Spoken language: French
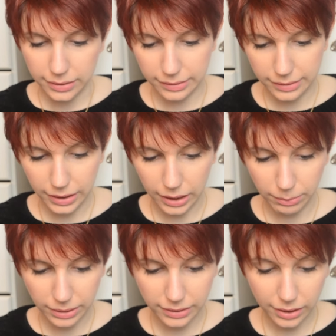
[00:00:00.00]
C'est en
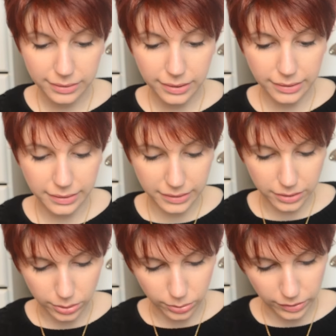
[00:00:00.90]
matière
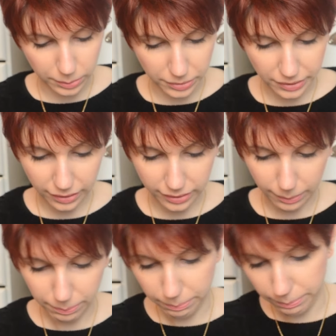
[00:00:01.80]
synthétique, donc c'est pour ça que ça